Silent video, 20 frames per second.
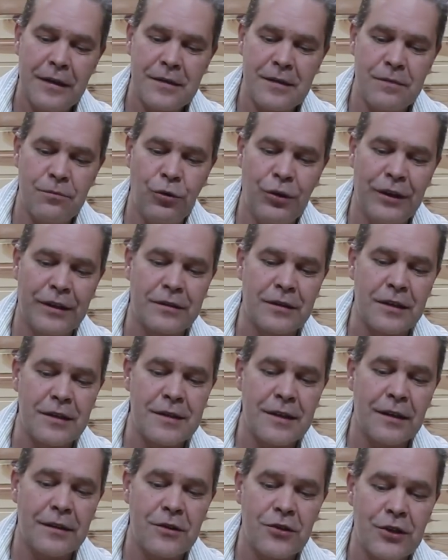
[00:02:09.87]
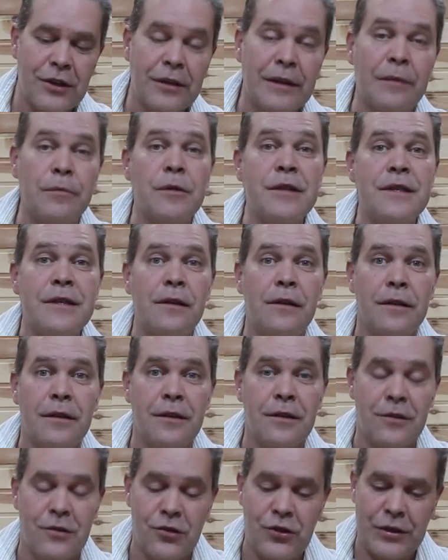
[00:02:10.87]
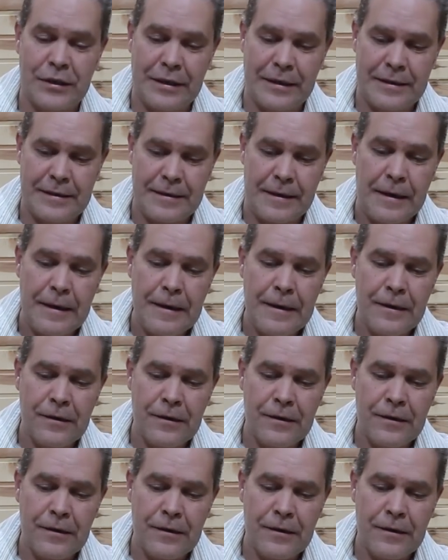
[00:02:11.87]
Тем более тридцаточка, дабы сильно не нажираться.